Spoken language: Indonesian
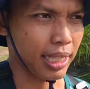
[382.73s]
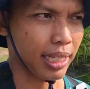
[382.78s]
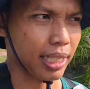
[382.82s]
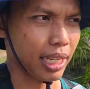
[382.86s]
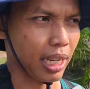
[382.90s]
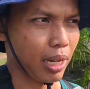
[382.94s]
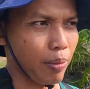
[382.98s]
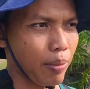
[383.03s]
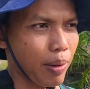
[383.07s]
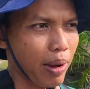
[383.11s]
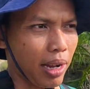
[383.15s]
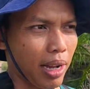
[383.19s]

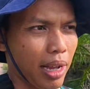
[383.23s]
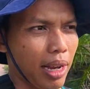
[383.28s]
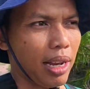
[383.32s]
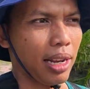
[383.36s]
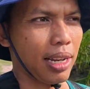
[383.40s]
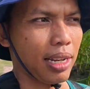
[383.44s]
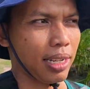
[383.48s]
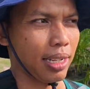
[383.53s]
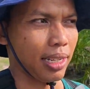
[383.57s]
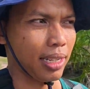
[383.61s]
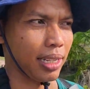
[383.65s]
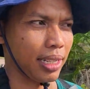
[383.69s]
saya bakal
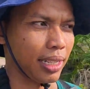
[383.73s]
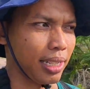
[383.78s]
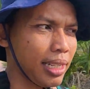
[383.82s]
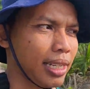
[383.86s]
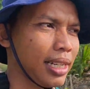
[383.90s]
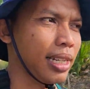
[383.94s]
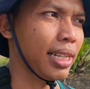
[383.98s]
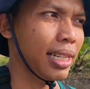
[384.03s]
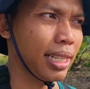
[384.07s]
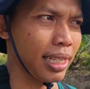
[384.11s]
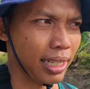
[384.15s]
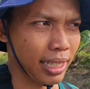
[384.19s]

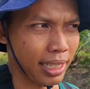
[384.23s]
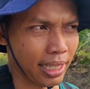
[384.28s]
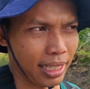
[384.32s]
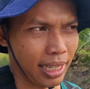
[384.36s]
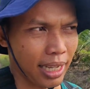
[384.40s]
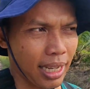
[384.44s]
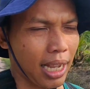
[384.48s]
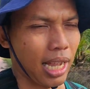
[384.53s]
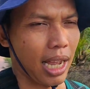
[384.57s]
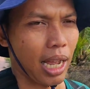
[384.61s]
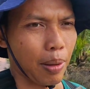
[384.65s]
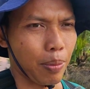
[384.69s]

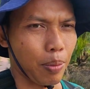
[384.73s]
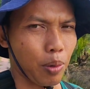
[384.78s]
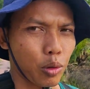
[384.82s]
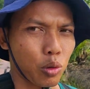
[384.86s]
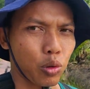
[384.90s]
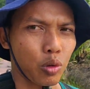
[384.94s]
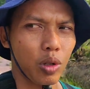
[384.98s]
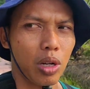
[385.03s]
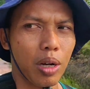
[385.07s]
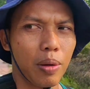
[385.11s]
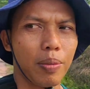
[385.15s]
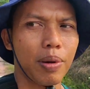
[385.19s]

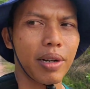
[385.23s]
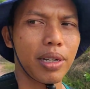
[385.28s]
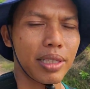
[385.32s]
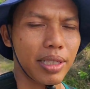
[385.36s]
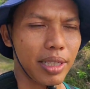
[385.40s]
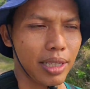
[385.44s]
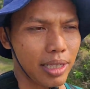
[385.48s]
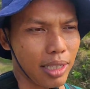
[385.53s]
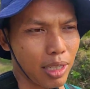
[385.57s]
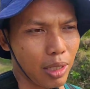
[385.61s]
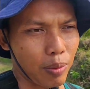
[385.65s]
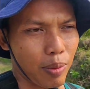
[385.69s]
upload juga
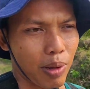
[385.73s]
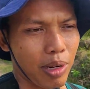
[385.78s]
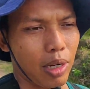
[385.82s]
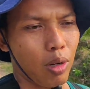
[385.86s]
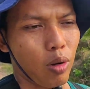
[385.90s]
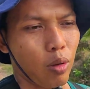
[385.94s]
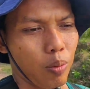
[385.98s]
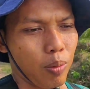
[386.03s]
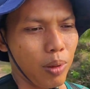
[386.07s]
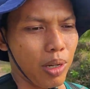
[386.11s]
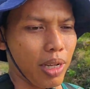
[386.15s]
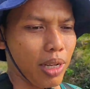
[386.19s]
pekerjaan saya
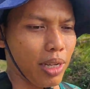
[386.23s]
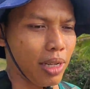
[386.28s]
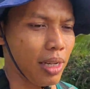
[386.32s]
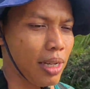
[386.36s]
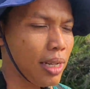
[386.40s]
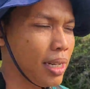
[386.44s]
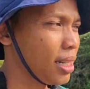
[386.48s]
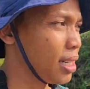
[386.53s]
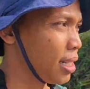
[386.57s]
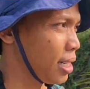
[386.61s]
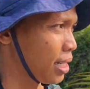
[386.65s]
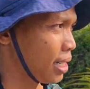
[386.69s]
sebagai OB
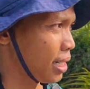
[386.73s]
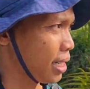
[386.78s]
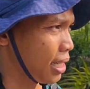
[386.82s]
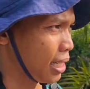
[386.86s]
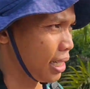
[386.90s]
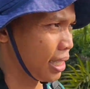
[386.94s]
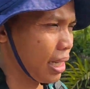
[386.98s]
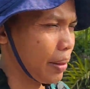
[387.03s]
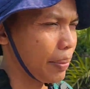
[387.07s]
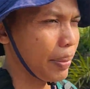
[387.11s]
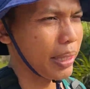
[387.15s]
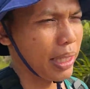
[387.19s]

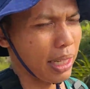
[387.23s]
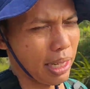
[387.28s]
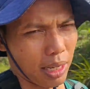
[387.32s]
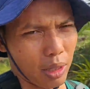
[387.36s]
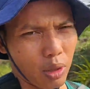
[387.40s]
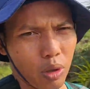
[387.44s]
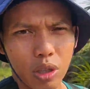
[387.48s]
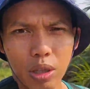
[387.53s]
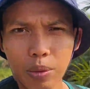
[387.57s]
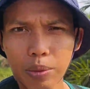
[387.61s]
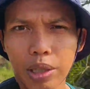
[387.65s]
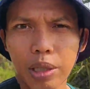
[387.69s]
tapi
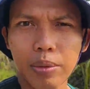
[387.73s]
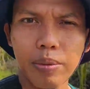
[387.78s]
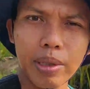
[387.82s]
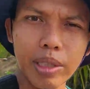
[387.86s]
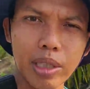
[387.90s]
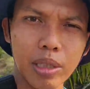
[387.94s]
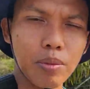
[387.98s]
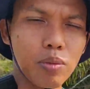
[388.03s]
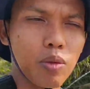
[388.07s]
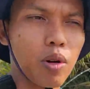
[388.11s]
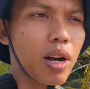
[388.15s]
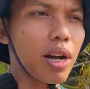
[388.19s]
tergantung
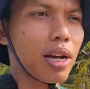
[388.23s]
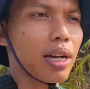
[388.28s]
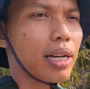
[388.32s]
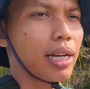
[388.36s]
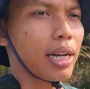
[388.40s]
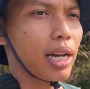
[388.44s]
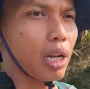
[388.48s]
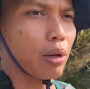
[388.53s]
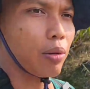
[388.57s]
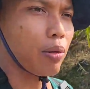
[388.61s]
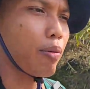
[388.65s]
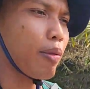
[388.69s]
teman-teman semua
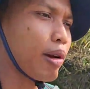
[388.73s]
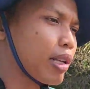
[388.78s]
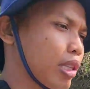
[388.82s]
kalau